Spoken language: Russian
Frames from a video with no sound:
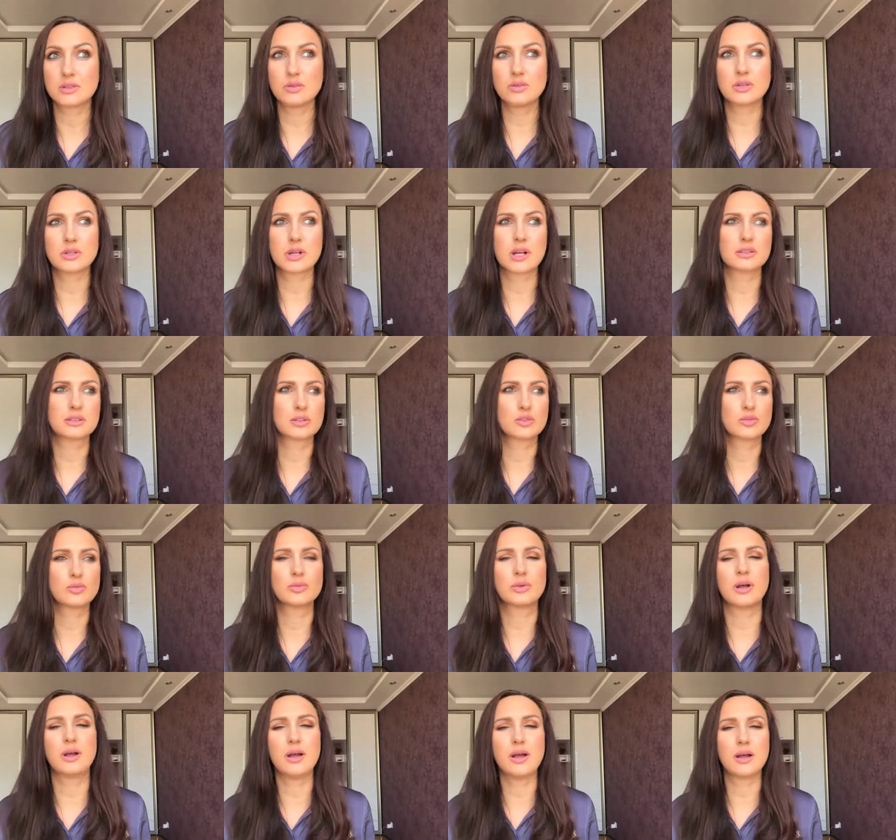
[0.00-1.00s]
Ну и как-то
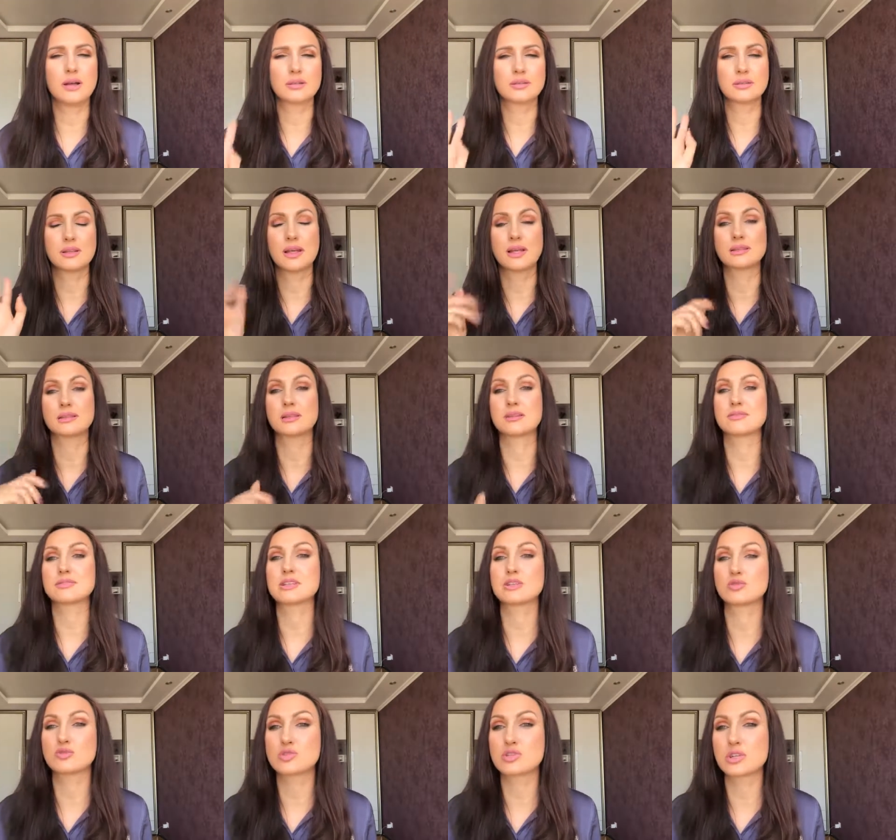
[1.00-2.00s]
думаю, ха, ладно, в
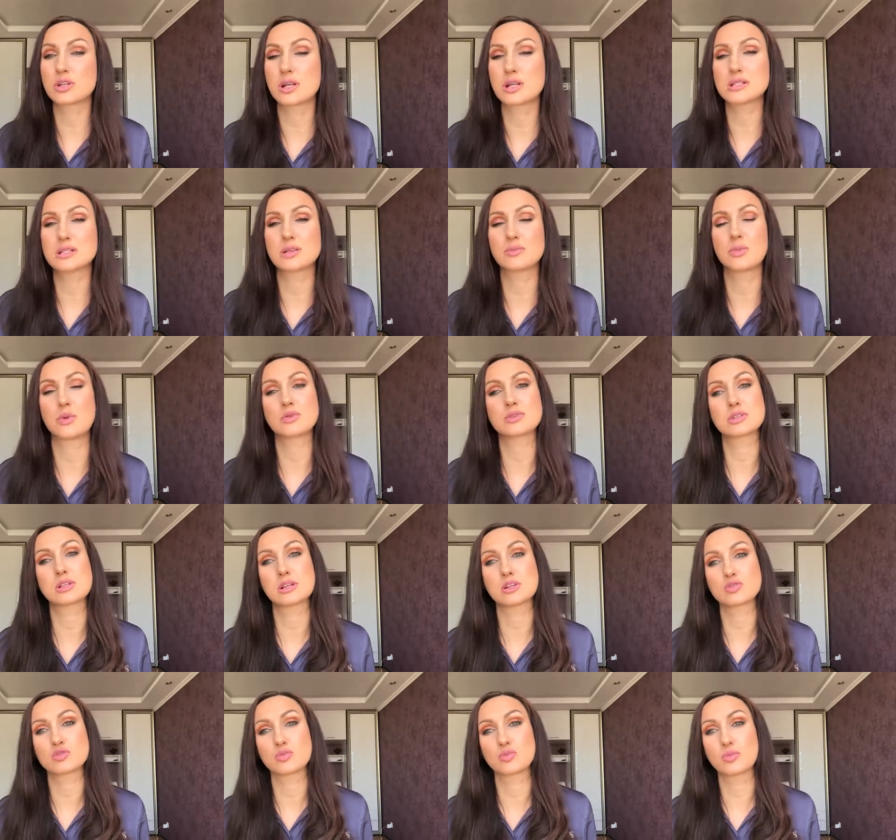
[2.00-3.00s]
следующий раз либо
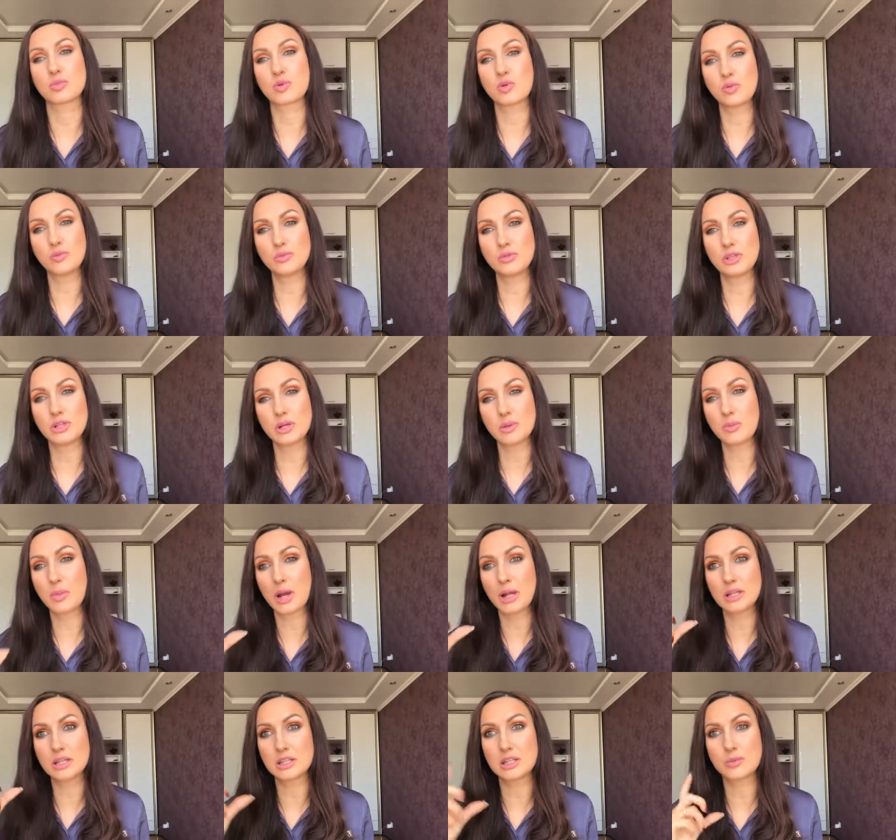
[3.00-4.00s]
закажу пробник
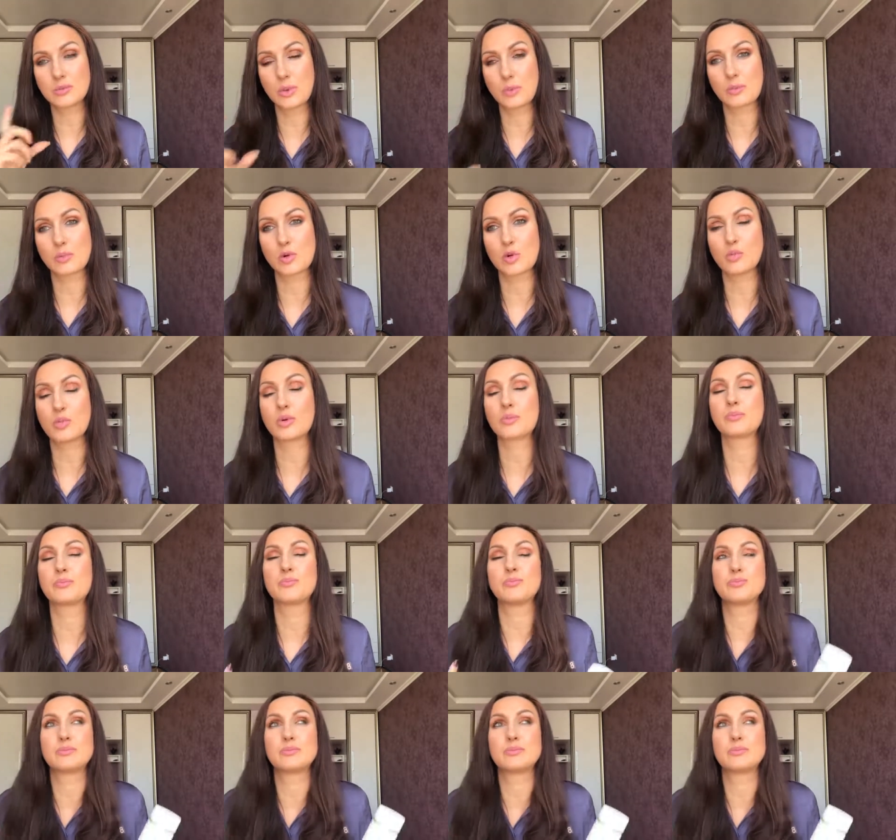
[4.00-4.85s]
маленький, попробую.